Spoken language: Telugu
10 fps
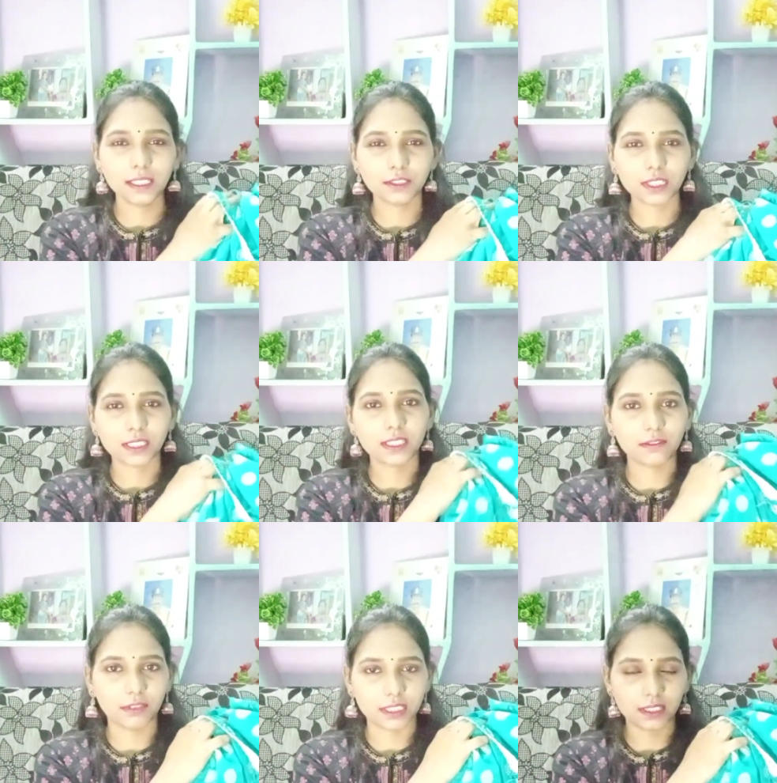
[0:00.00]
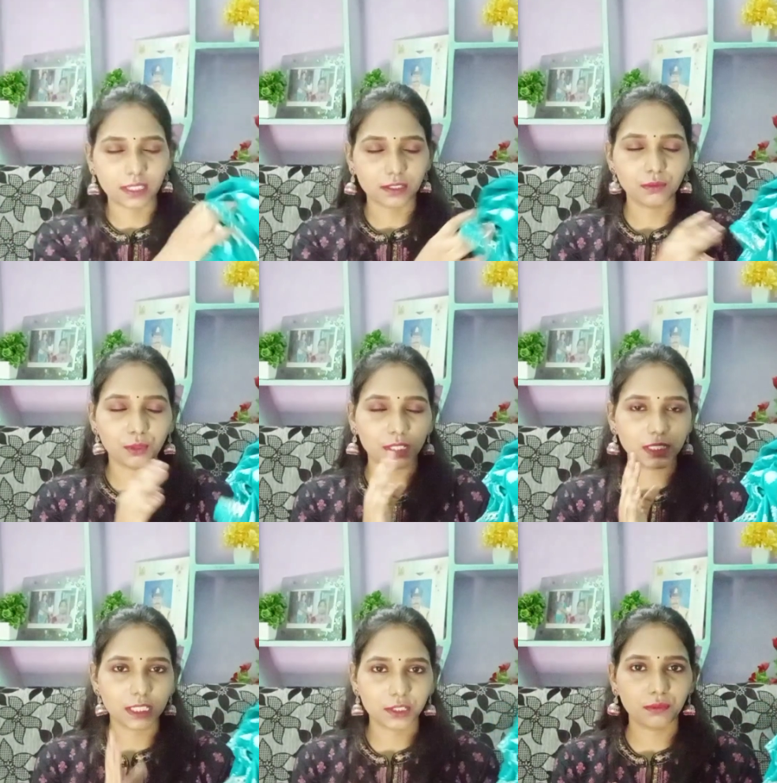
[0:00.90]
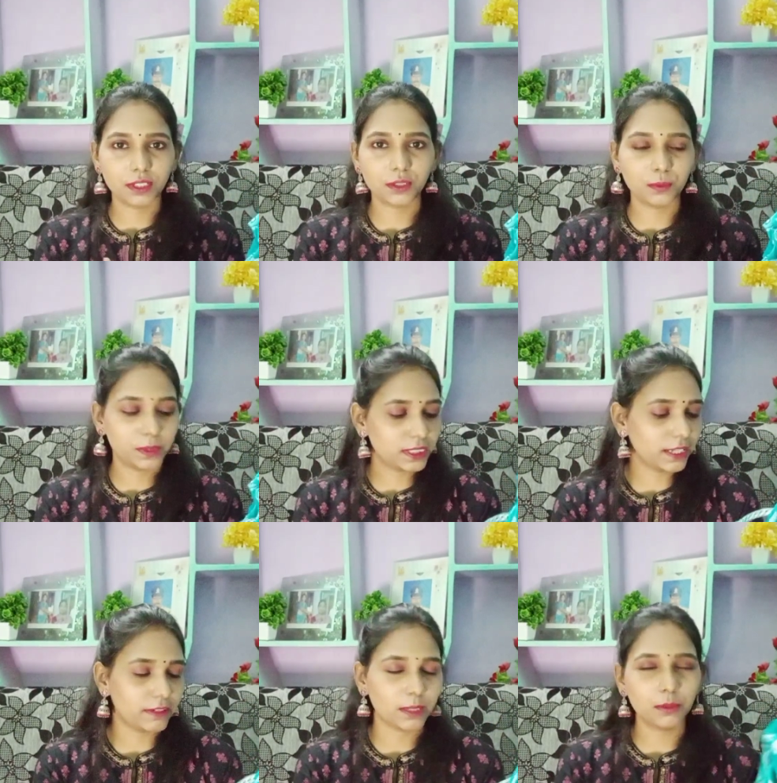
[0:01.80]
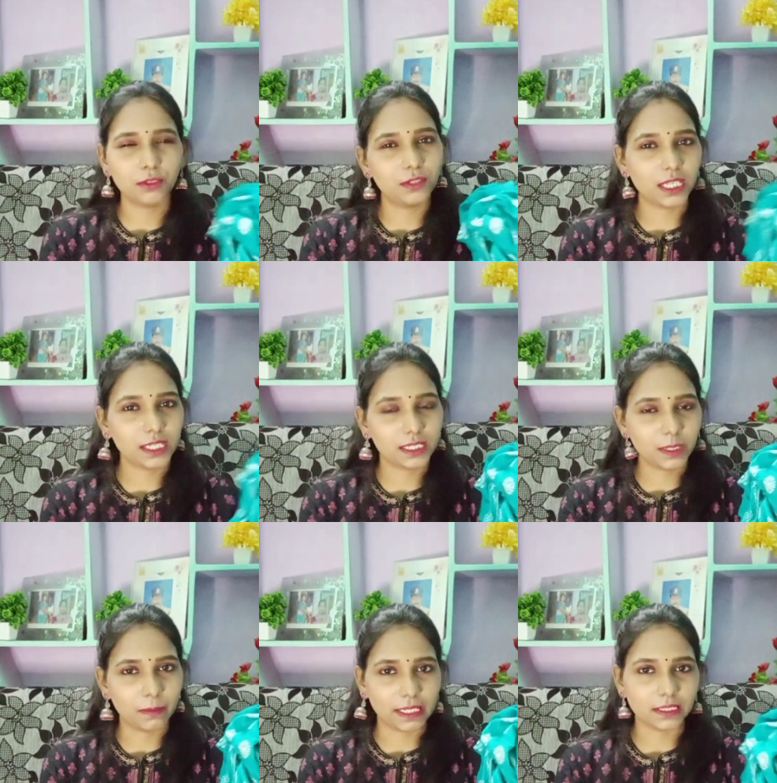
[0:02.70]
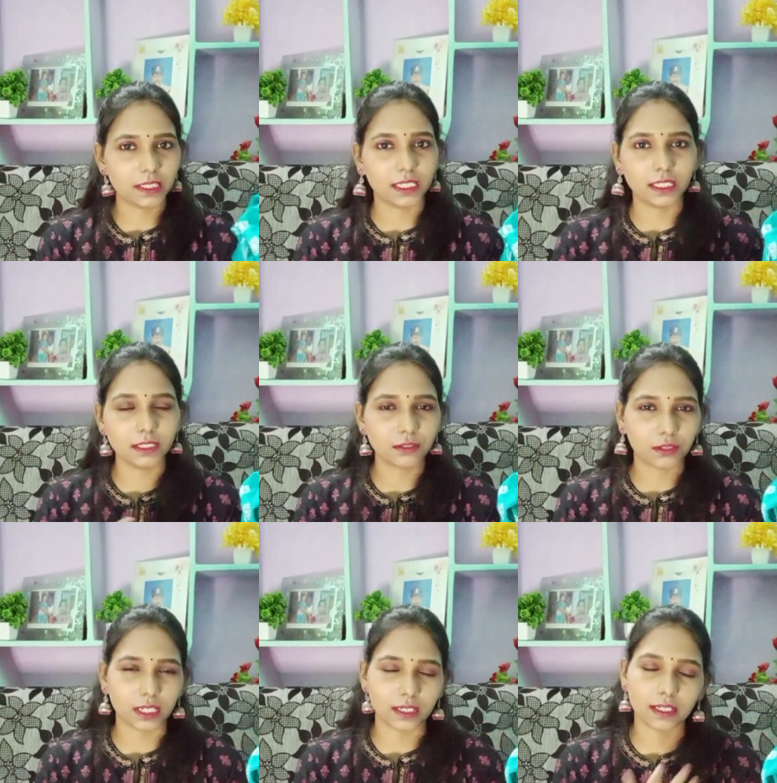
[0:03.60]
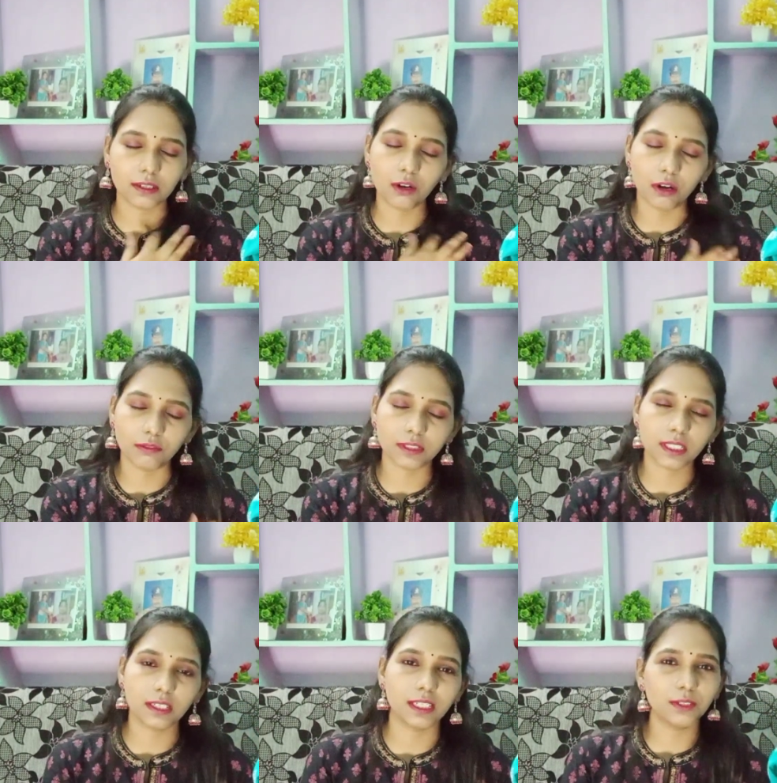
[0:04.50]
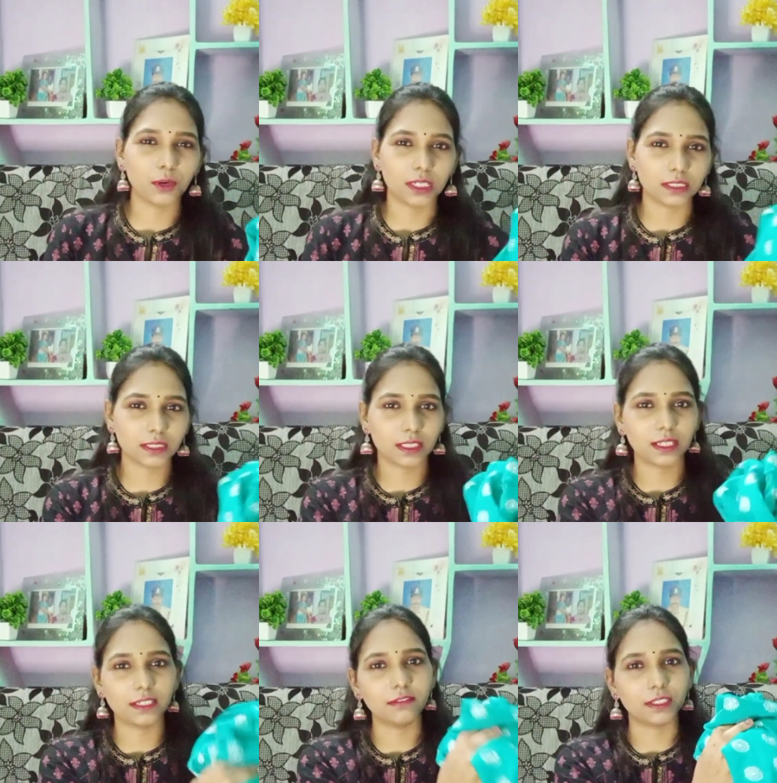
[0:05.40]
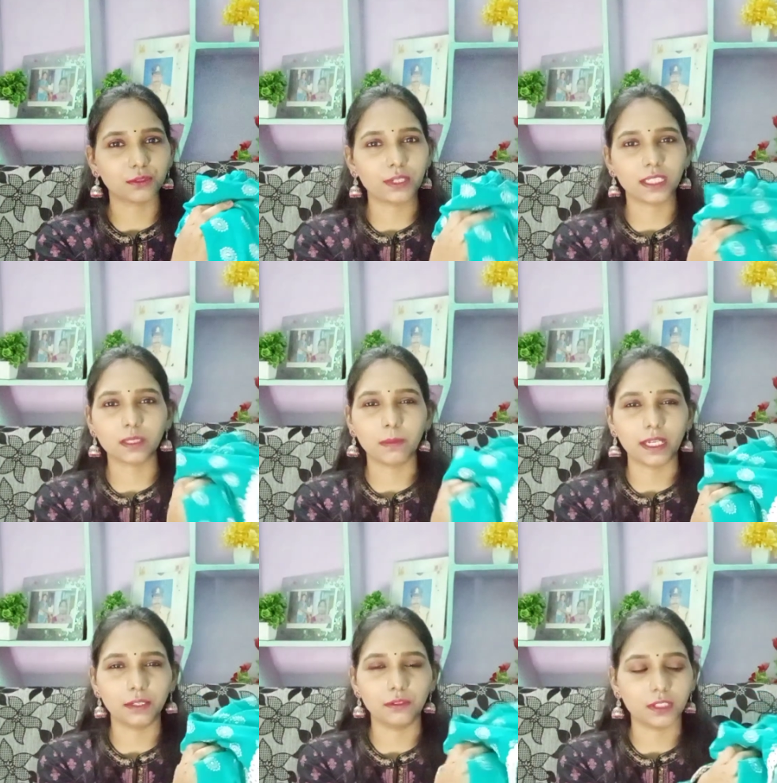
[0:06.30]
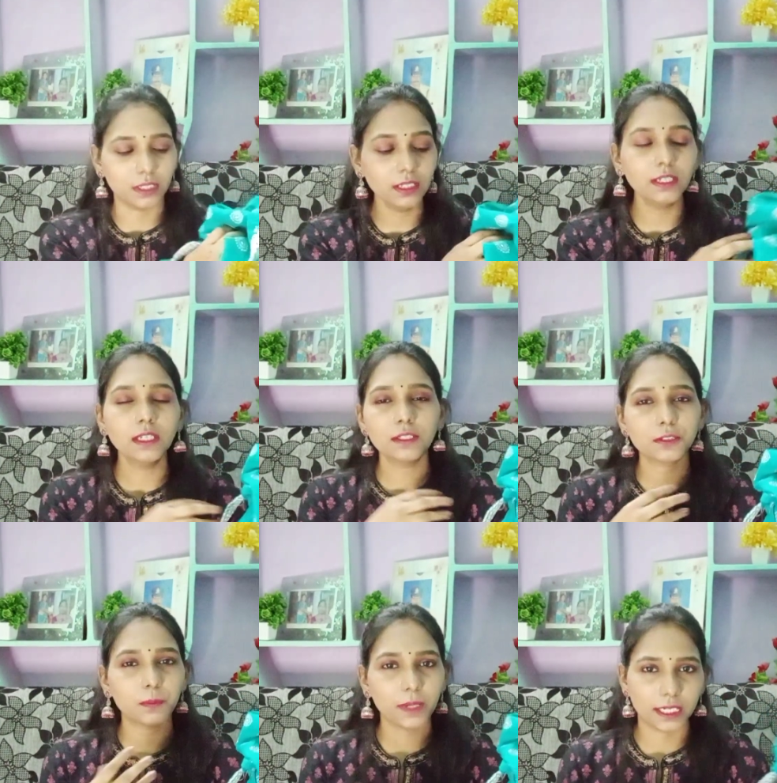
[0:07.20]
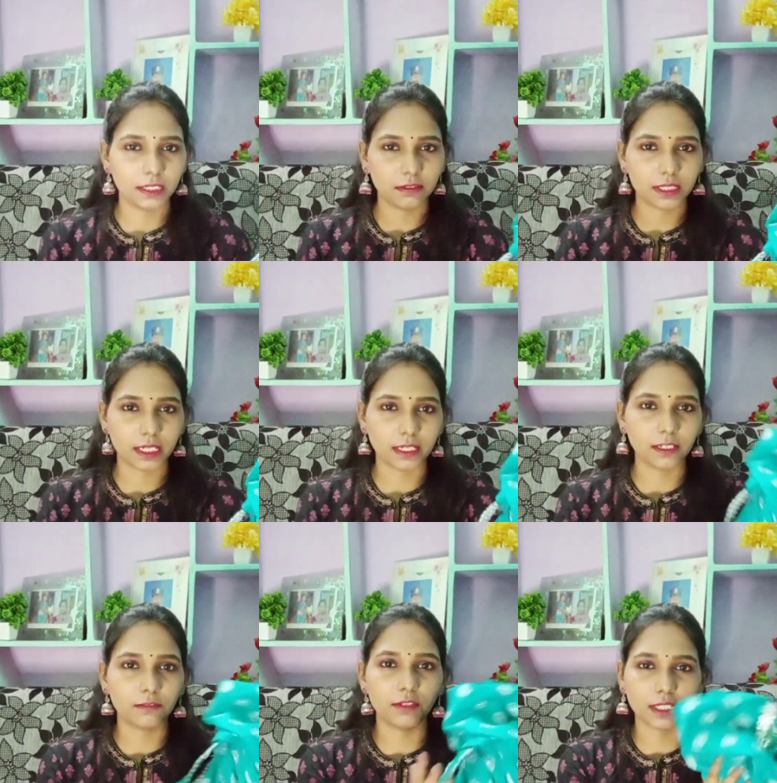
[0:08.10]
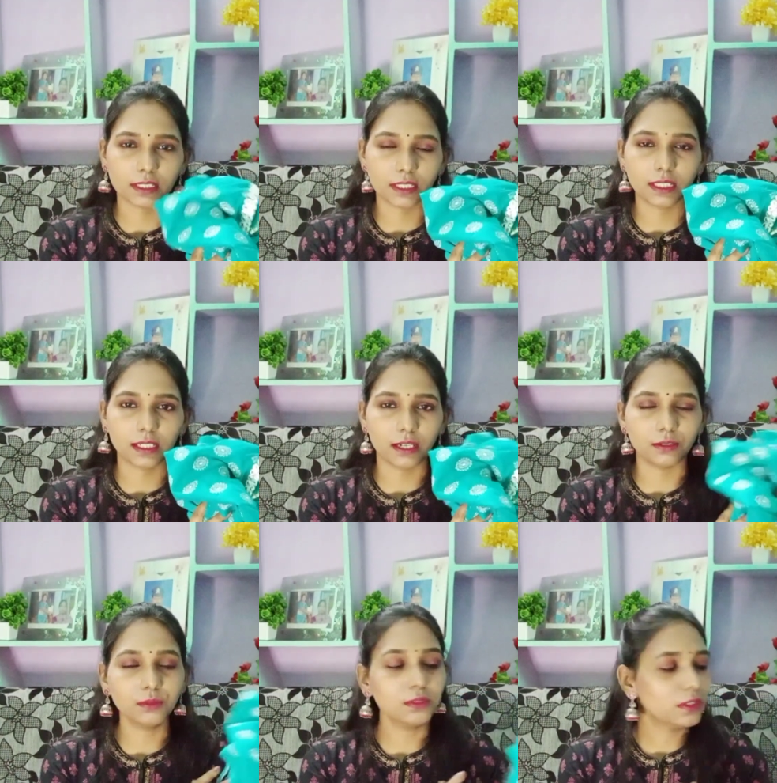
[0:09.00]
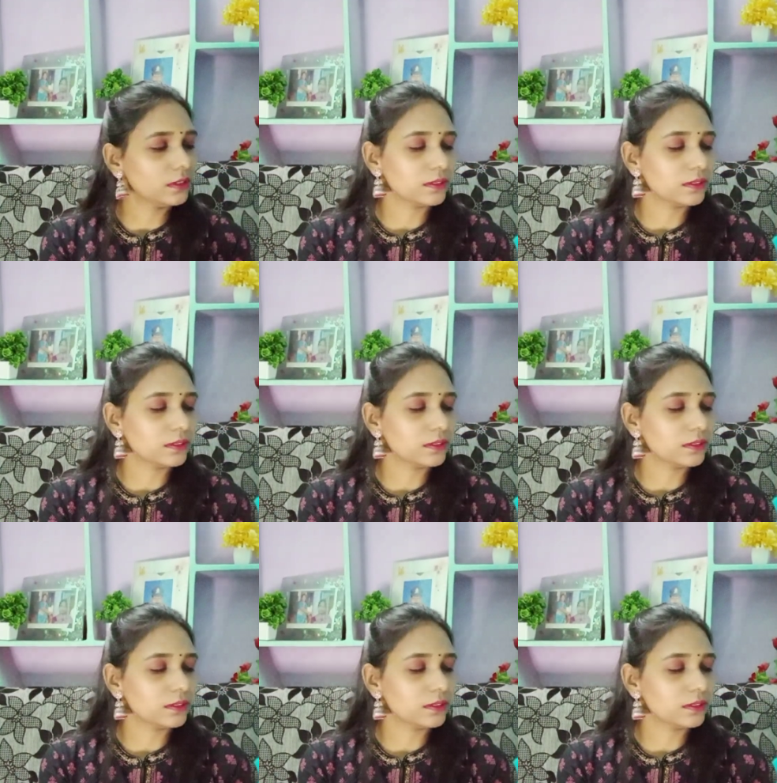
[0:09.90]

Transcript: ఇదైతే వచ్చేసి నా ఫస్ట్ డ్రెస్ ఓన్లీ సిక్స్ ట్వంటీ రూపీస్కి అవైలబుల్ ఉంటే కనుక బై చేయండి సో రెగ్యులర్గా ఆఫీస్కి కానీ కాలేజెస్కి కానీ వేసుకోవడానికి బాగానే ఉంటుంది సో పార్టీ వేర్ కైండ్ ఆఫ్ డ్రెస్ అయితే కాదు